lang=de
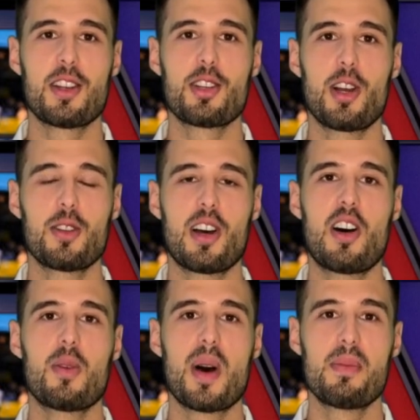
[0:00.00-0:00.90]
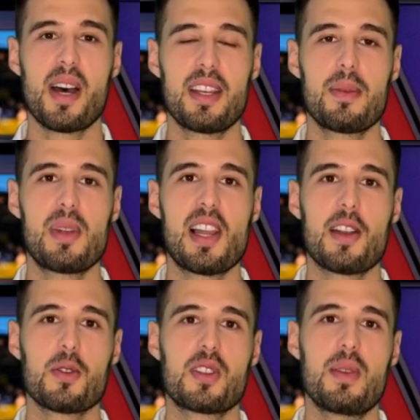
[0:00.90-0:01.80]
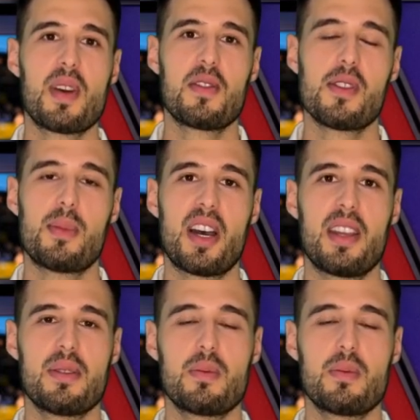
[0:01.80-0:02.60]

dann schaut doch auch mal bei den Milano 7 vorbei.